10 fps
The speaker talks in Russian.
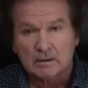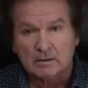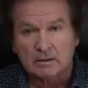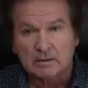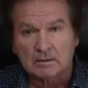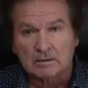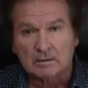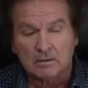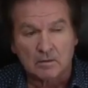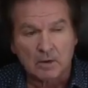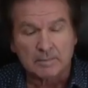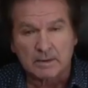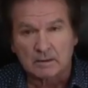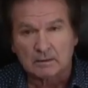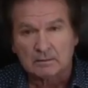э,
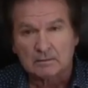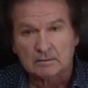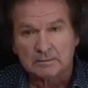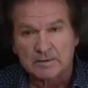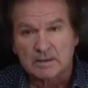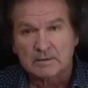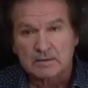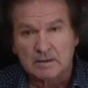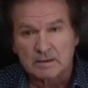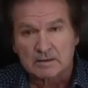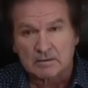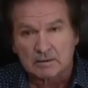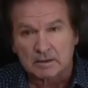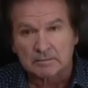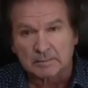опия президента Зеленского
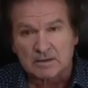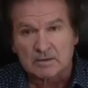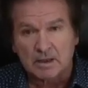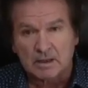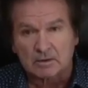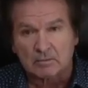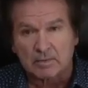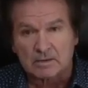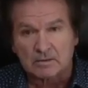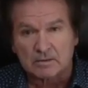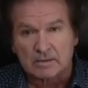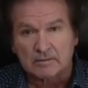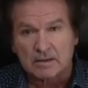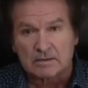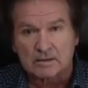так, прочитать эту басню.
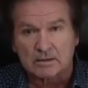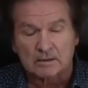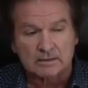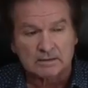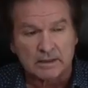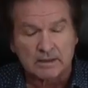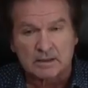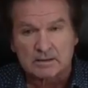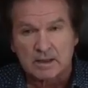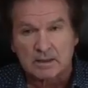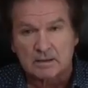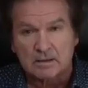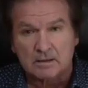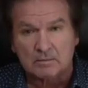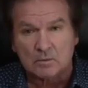Называется «Стрекоза
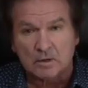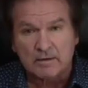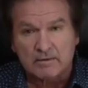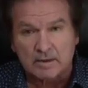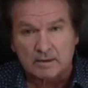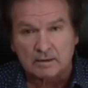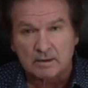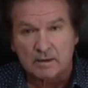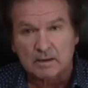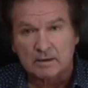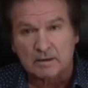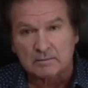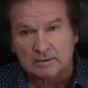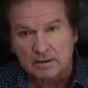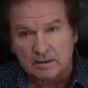и муравей». И там
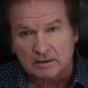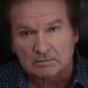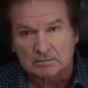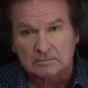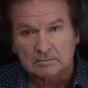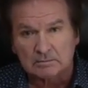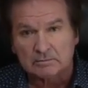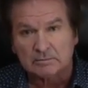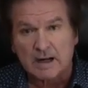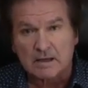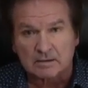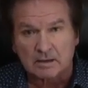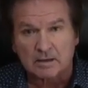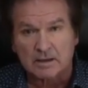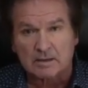такие фраза
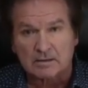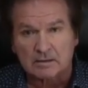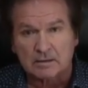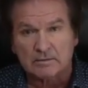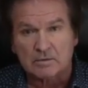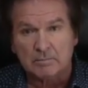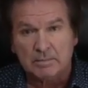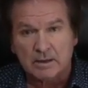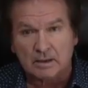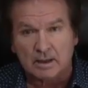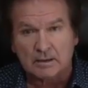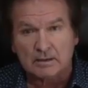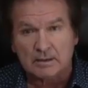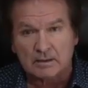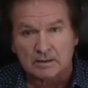такая есть. «Ты все пела –
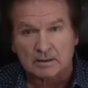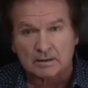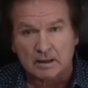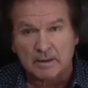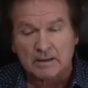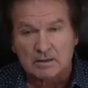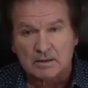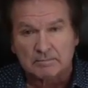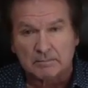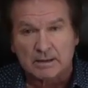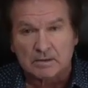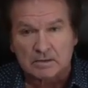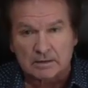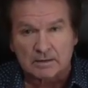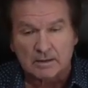это дело, так пойди же
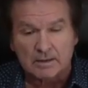попляши».